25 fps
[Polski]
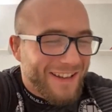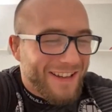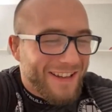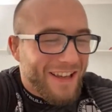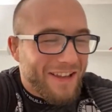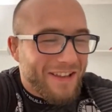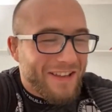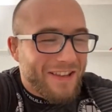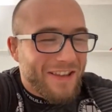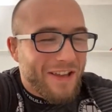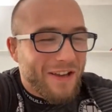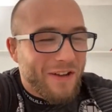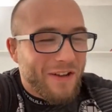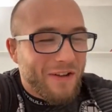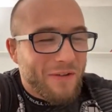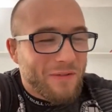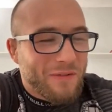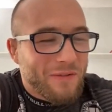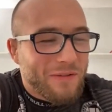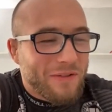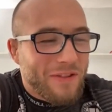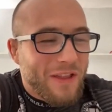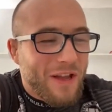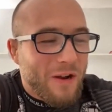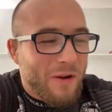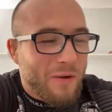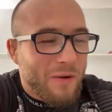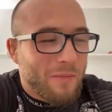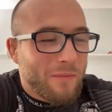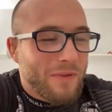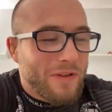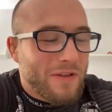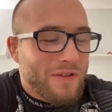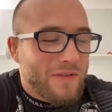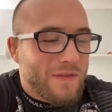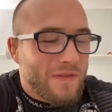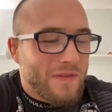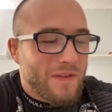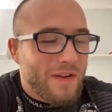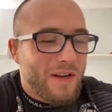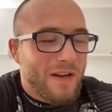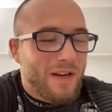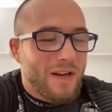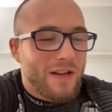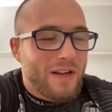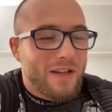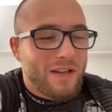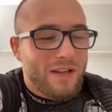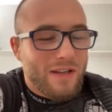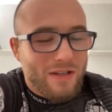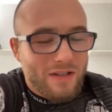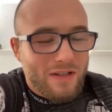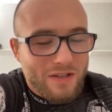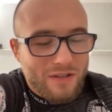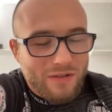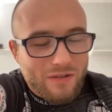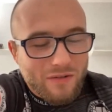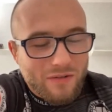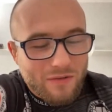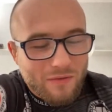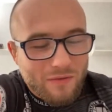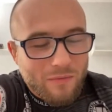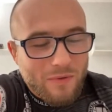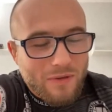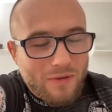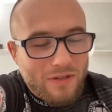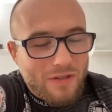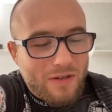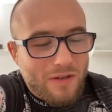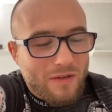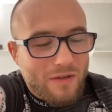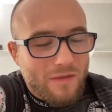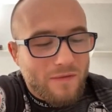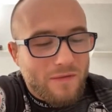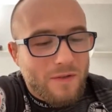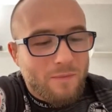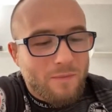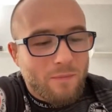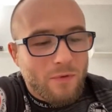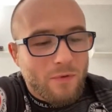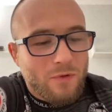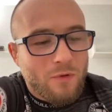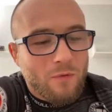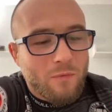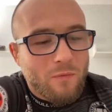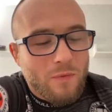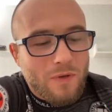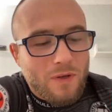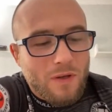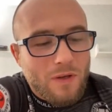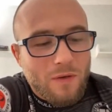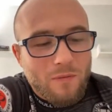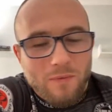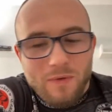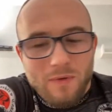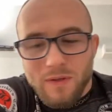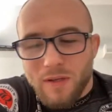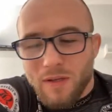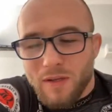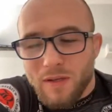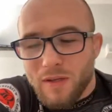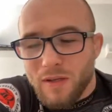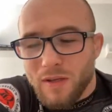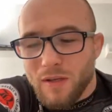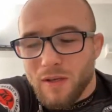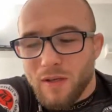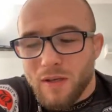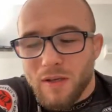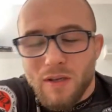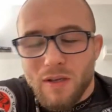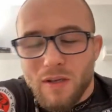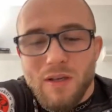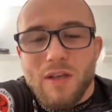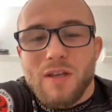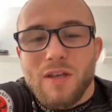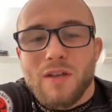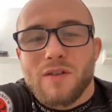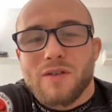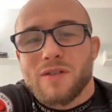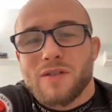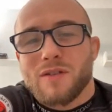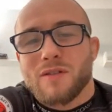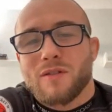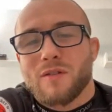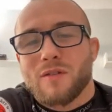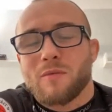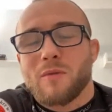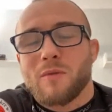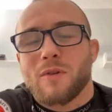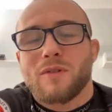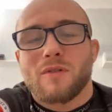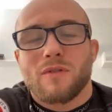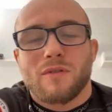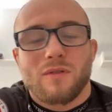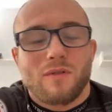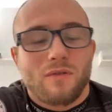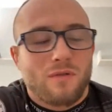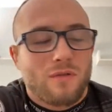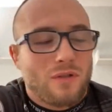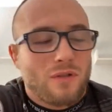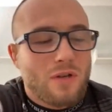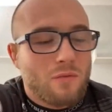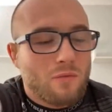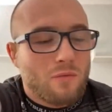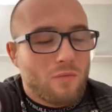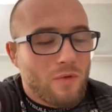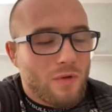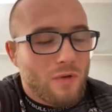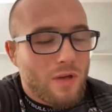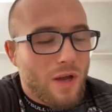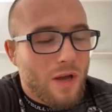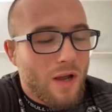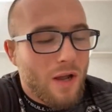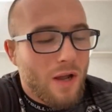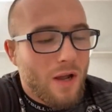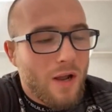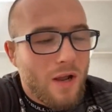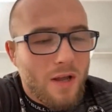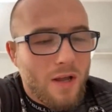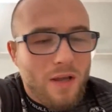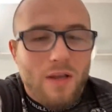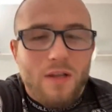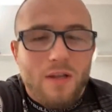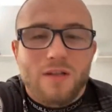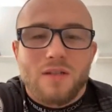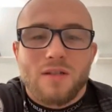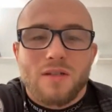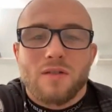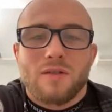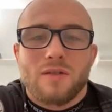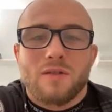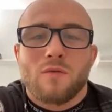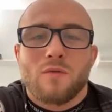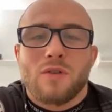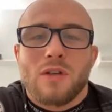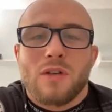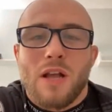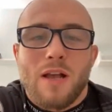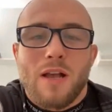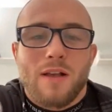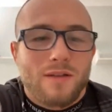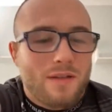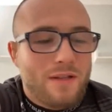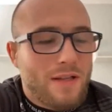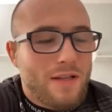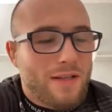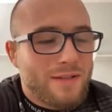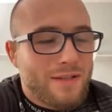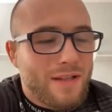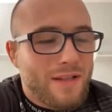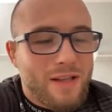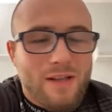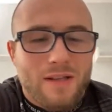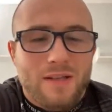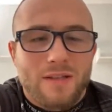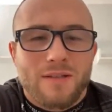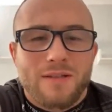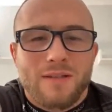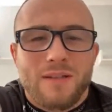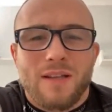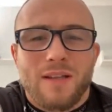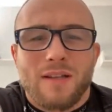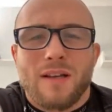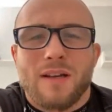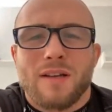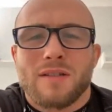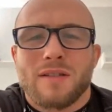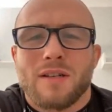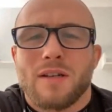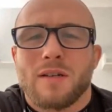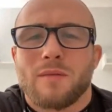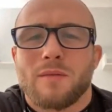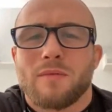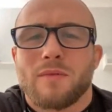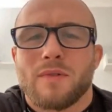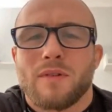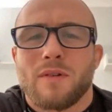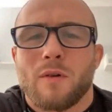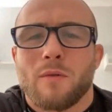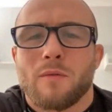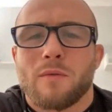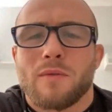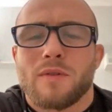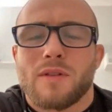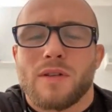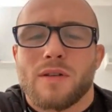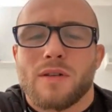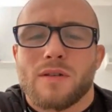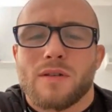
niech, niech oglądają. Też jeśli to będzie w sposób jakby taki higieniczny robiony, to czemu nie? Jeszcze coś słyszałem, że na stalkach stakach chcieliby robić